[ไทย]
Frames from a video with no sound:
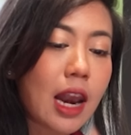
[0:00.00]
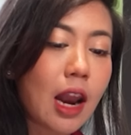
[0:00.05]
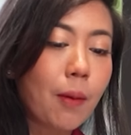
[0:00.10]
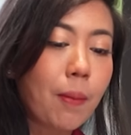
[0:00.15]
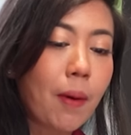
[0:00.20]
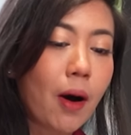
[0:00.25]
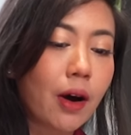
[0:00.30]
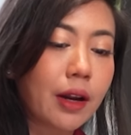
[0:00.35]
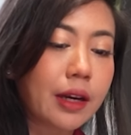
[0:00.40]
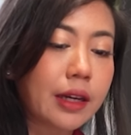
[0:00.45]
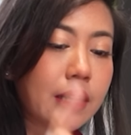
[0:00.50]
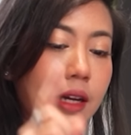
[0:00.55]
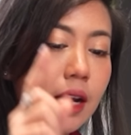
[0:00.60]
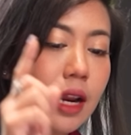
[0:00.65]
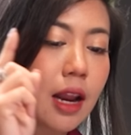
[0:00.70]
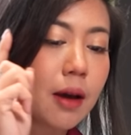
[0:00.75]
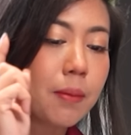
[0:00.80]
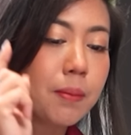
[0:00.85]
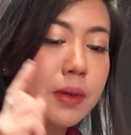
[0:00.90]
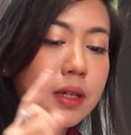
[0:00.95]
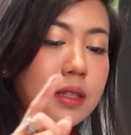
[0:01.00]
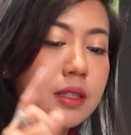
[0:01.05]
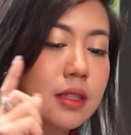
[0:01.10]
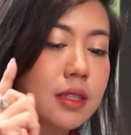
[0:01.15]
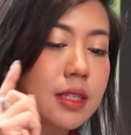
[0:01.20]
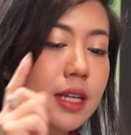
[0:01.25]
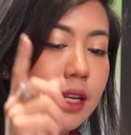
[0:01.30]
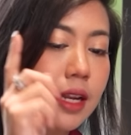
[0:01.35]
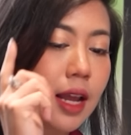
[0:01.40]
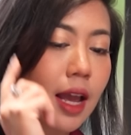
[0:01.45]
เราผ่อนเดือนละ หนึ่งหมื่น
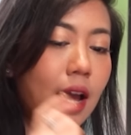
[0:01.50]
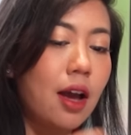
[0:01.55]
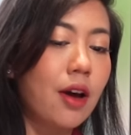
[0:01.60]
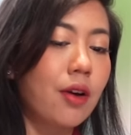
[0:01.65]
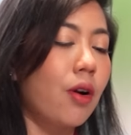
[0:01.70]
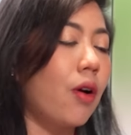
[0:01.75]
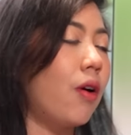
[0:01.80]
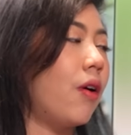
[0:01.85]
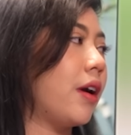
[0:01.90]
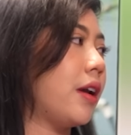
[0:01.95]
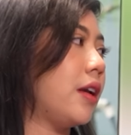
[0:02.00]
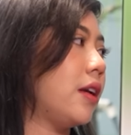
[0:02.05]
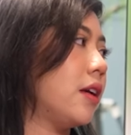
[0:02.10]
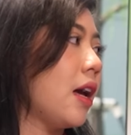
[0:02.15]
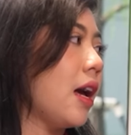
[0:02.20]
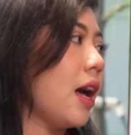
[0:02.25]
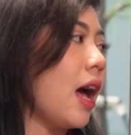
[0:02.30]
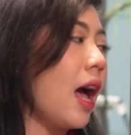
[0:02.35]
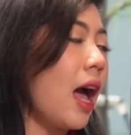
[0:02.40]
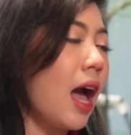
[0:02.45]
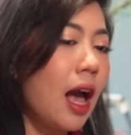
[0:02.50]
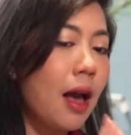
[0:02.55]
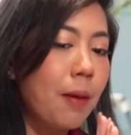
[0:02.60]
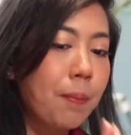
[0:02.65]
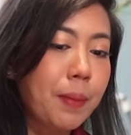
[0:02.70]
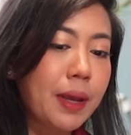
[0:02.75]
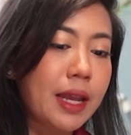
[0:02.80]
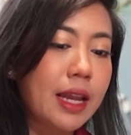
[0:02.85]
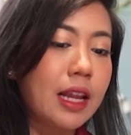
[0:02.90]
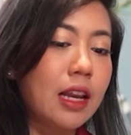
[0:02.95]
เจ็ดพันห้าร้อย ห้า
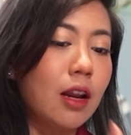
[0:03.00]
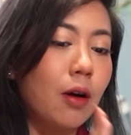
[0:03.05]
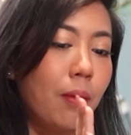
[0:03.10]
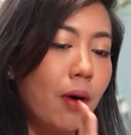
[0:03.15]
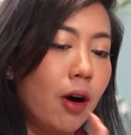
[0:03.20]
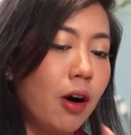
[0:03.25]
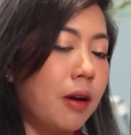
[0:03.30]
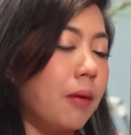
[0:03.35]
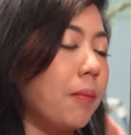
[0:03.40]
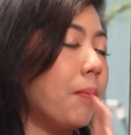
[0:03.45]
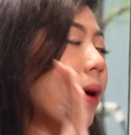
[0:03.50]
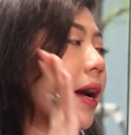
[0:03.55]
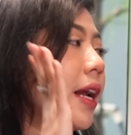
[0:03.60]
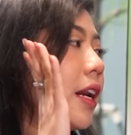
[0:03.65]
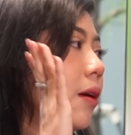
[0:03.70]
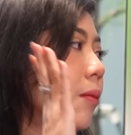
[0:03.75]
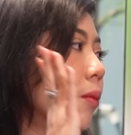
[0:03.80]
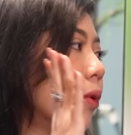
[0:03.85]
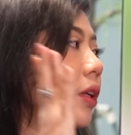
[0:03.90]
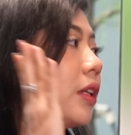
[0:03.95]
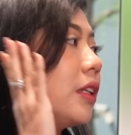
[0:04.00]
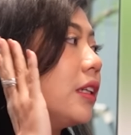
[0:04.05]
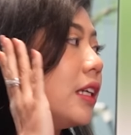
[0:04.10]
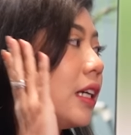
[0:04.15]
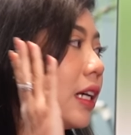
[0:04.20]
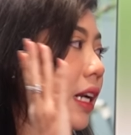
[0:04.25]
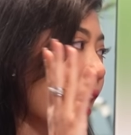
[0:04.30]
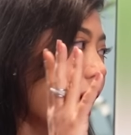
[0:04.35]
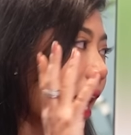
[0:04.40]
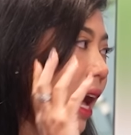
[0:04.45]
ปีเราผ่อนไปทั้งหมด ห
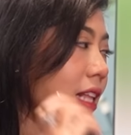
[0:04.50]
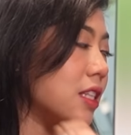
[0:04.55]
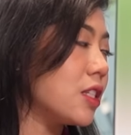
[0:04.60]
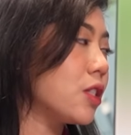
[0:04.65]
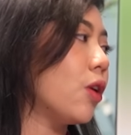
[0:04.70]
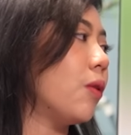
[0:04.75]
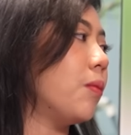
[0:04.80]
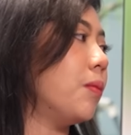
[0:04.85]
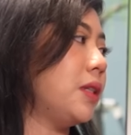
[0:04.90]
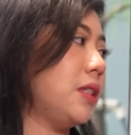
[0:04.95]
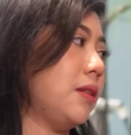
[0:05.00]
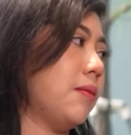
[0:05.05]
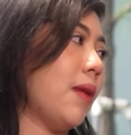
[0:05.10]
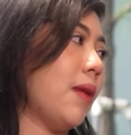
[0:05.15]
นึ่งล้านสองหมื่น